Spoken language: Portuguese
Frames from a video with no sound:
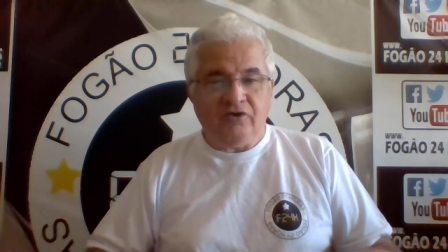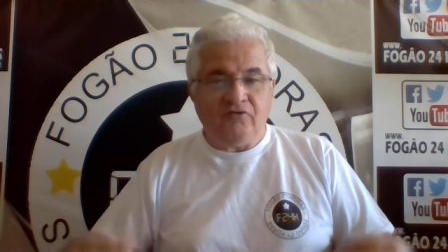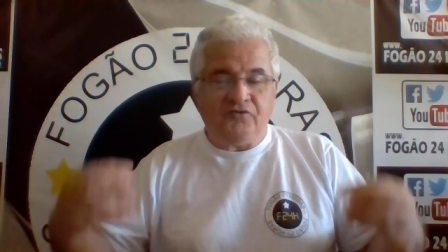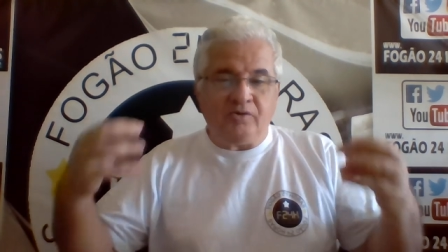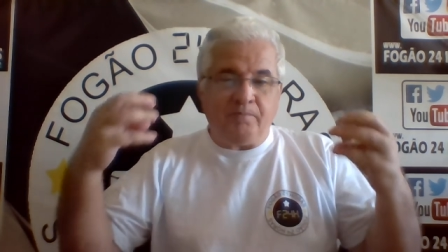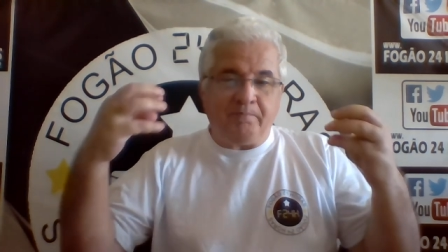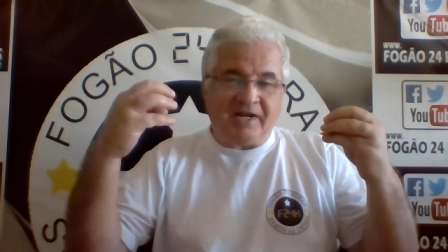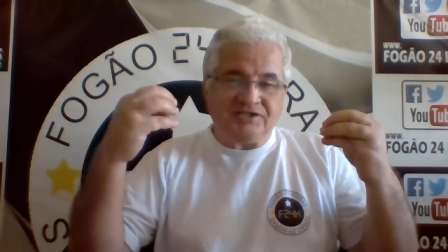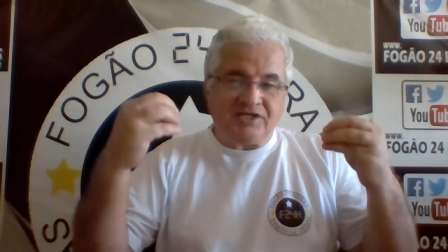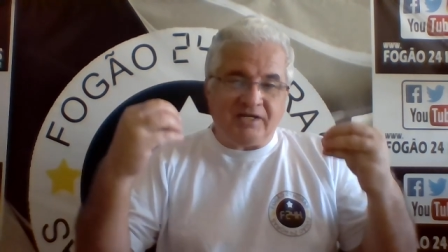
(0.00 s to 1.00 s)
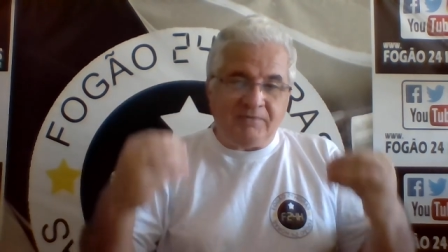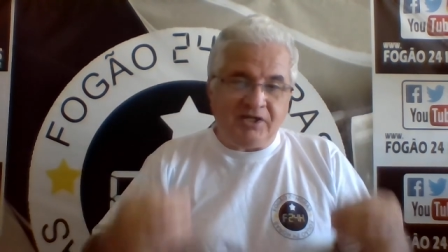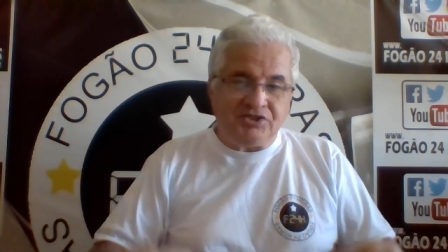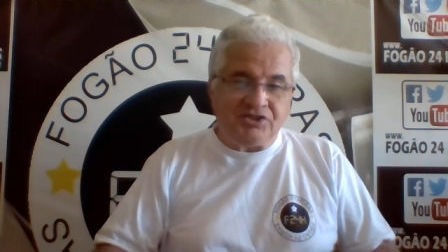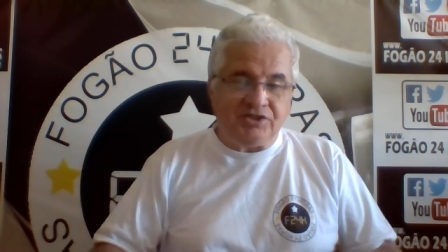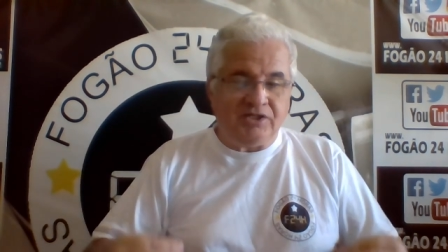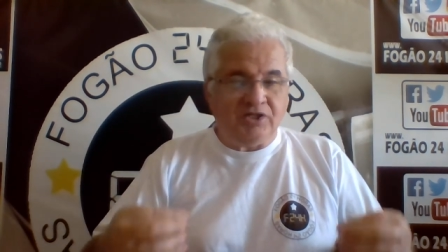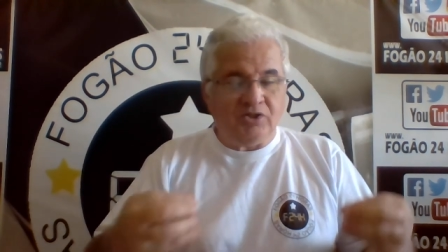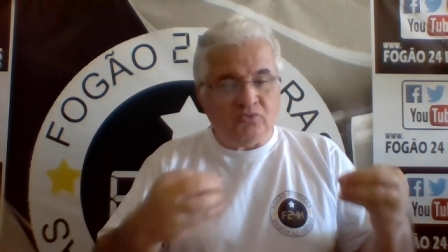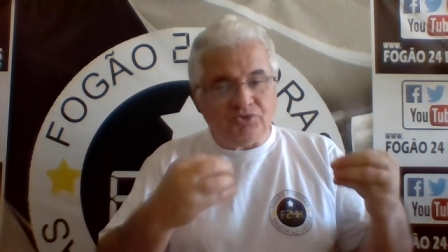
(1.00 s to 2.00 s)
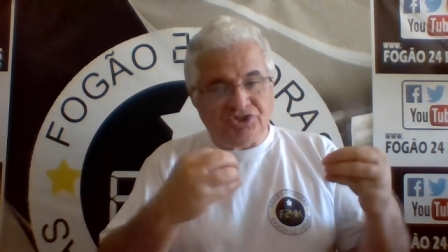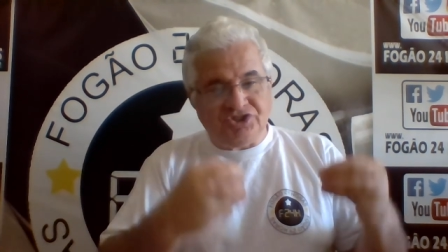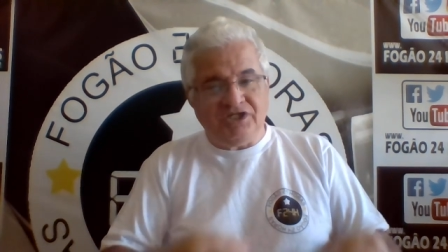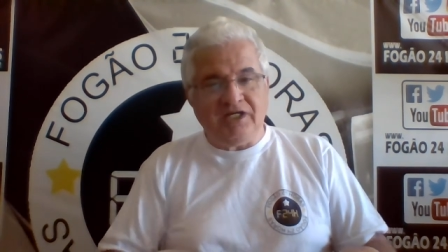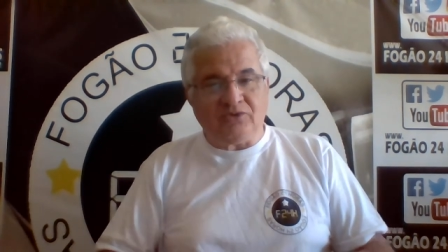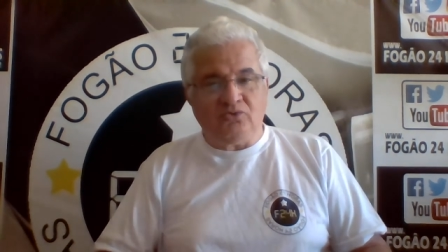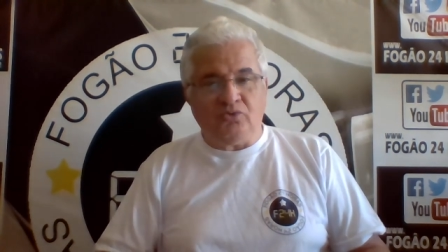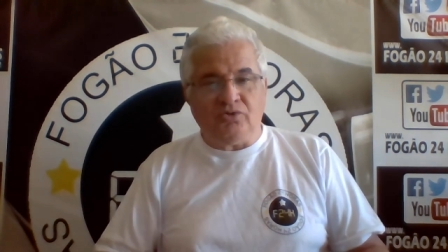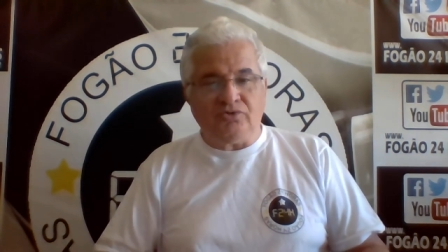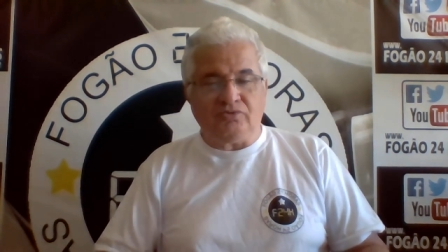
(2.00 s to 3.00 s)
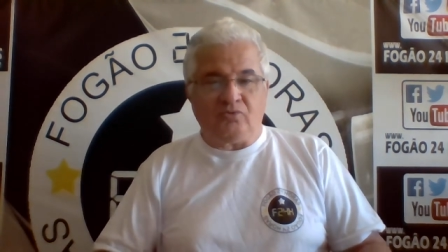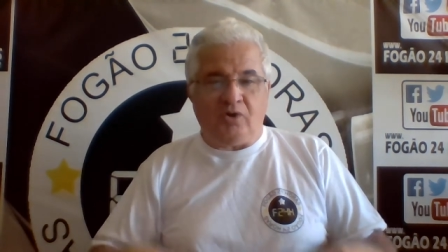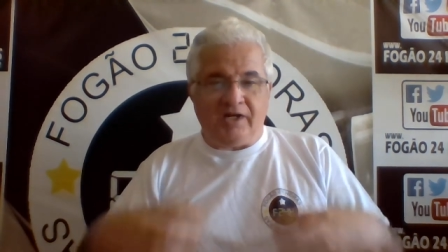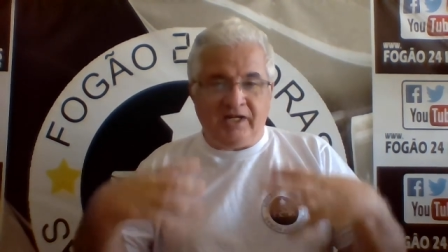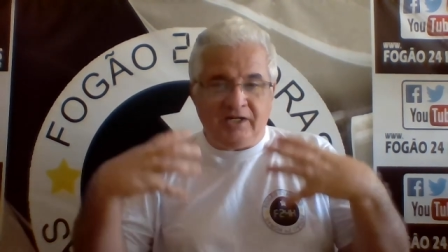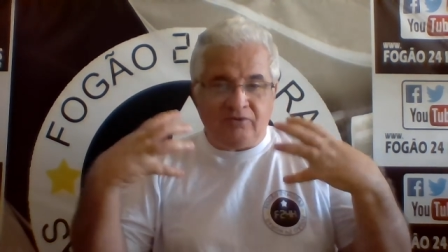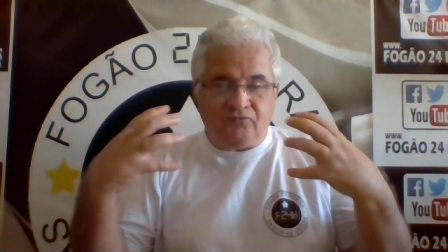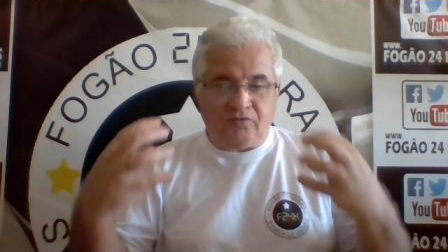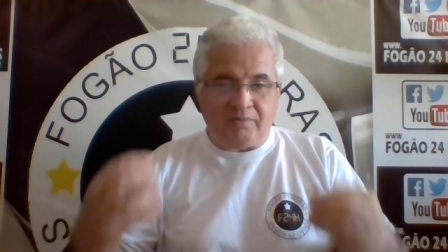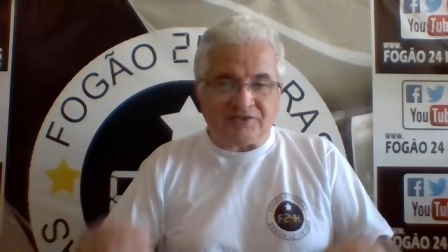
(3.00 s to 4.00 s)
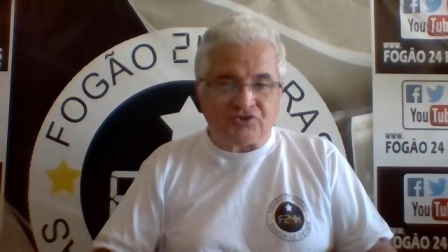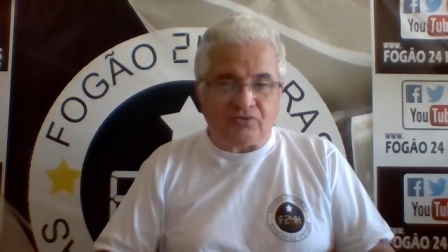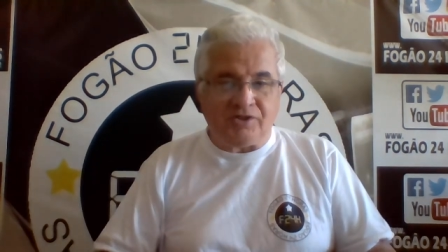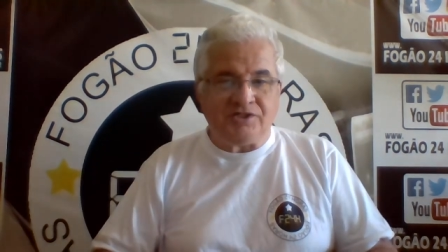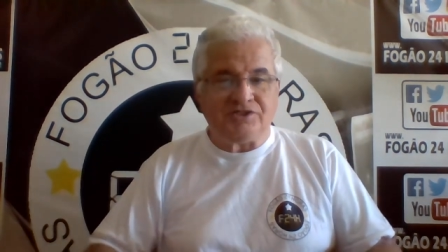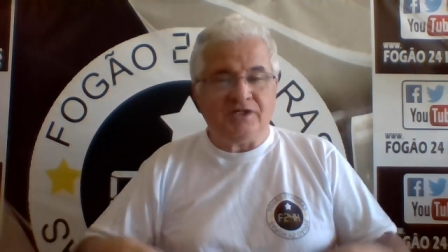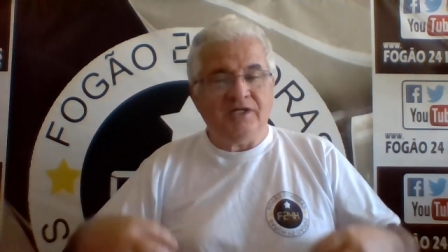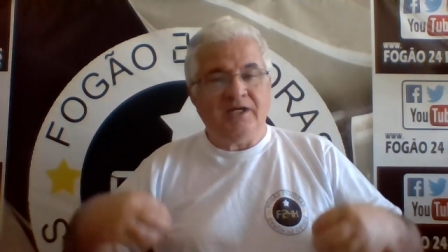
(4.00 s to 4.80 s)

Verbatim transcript: Eu fico praticamente o dia todo colhendo informações,